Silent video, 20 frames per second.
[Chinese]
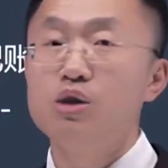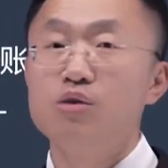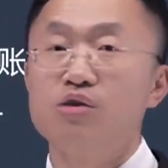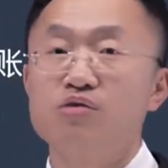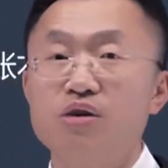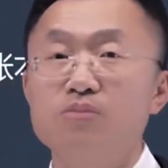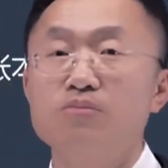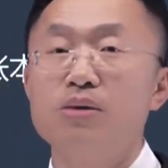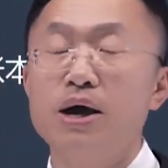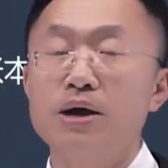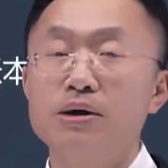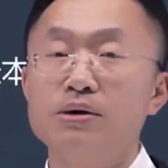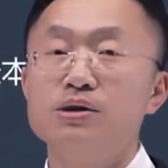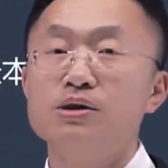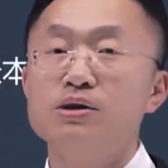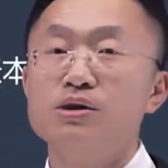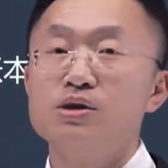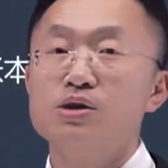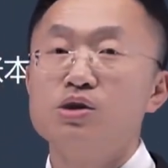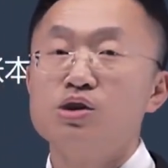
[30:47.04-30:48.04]
利润分配，
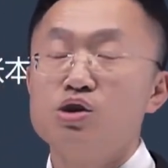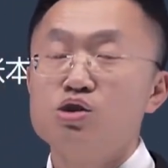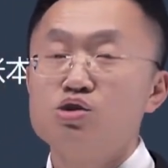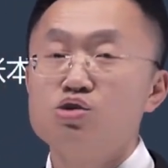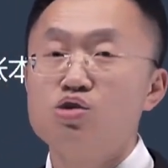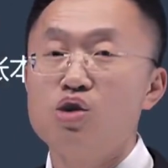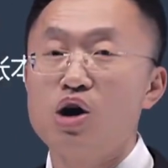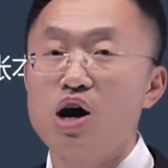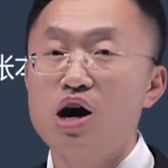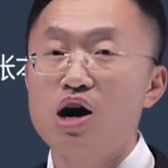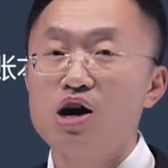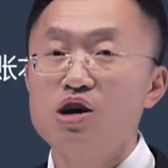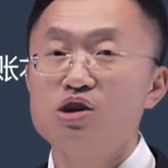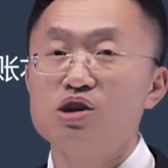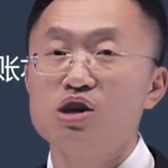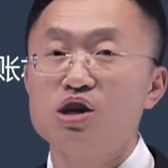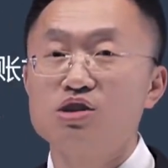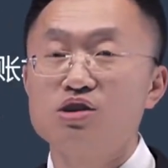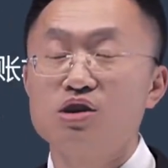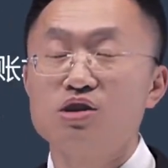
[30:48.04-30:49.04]
全
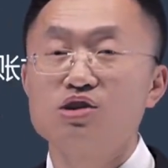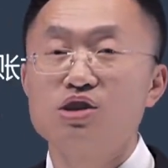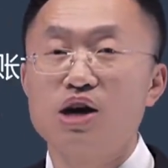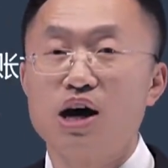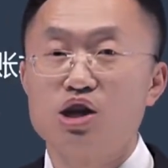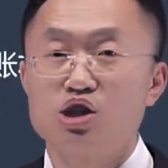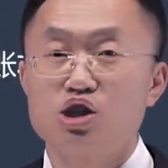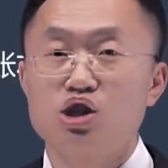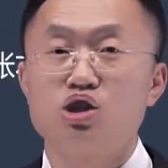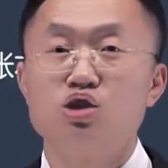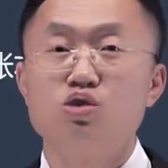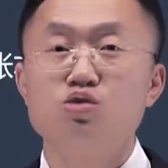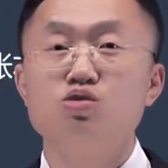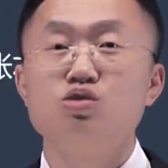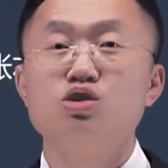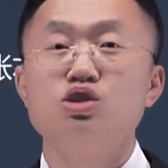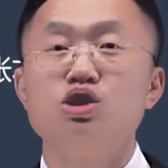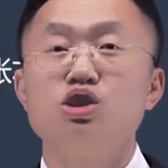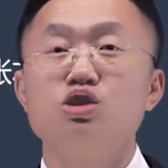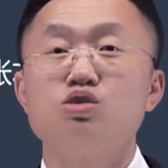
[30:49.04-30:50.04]
额增加持
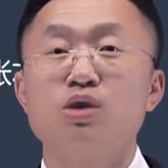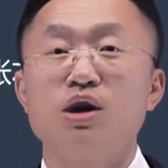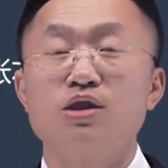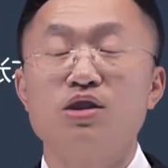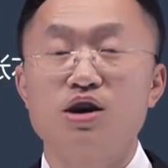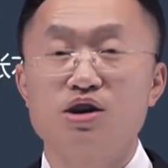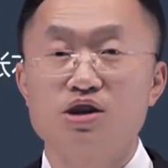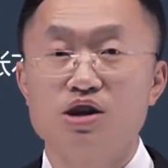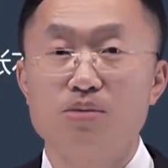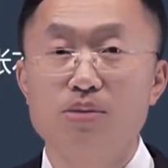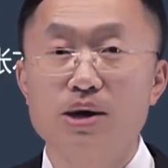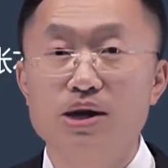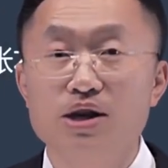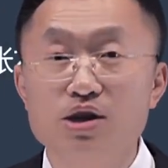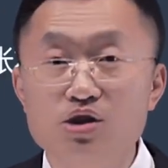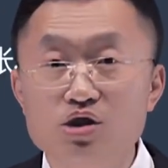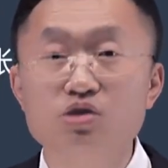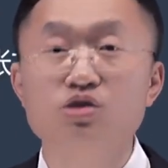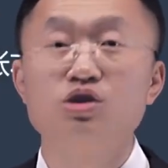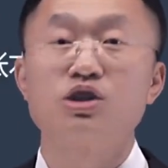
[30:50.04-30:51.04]
续计算的可辨
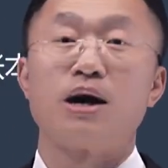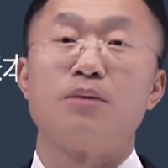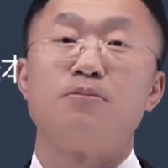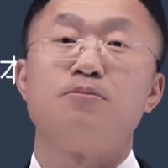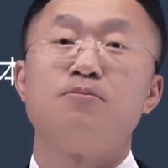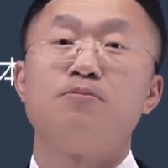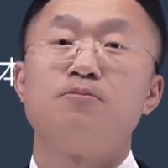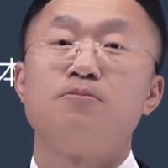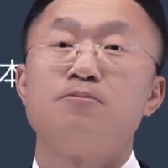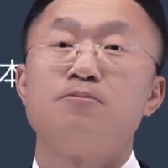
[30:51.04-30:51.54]
认净资产。